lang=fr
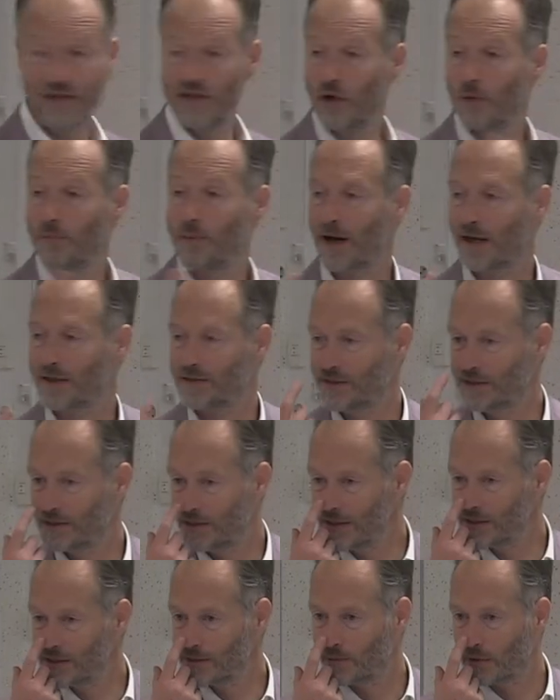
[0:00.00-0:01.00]
lié au
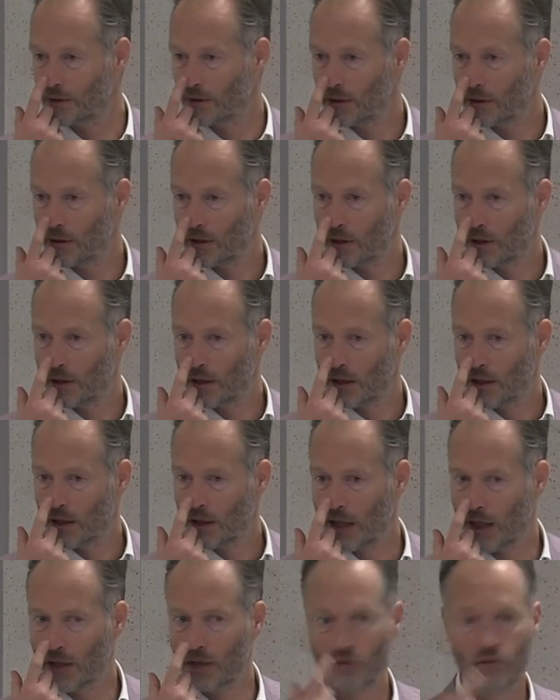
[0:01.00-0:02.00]
parasitisme,
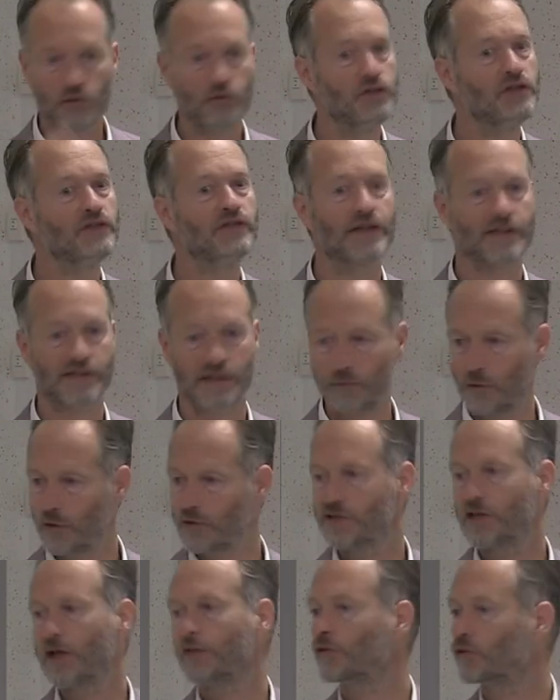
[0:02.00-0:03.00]
alors que universellement,
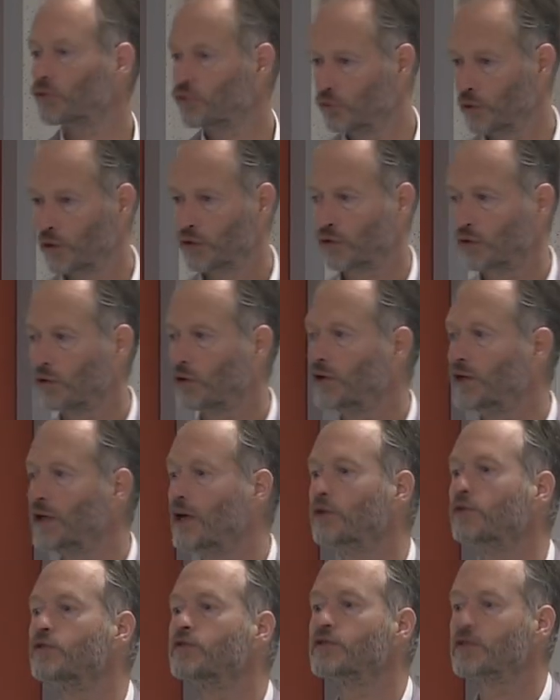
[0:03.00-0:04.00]
c'est avant tout un truc lié
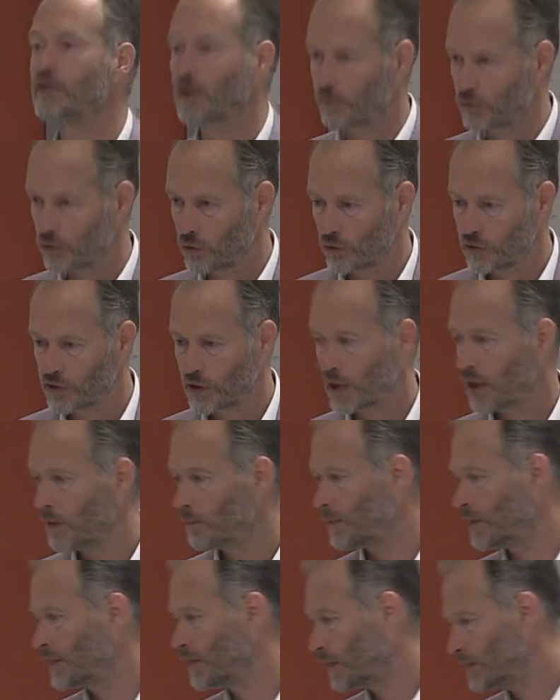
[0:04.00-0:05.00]
à une symbiose,
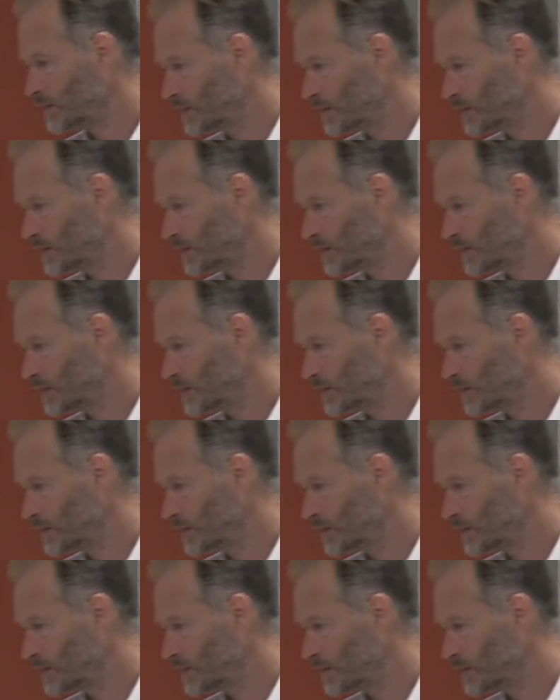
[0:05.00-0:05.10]
mais qui a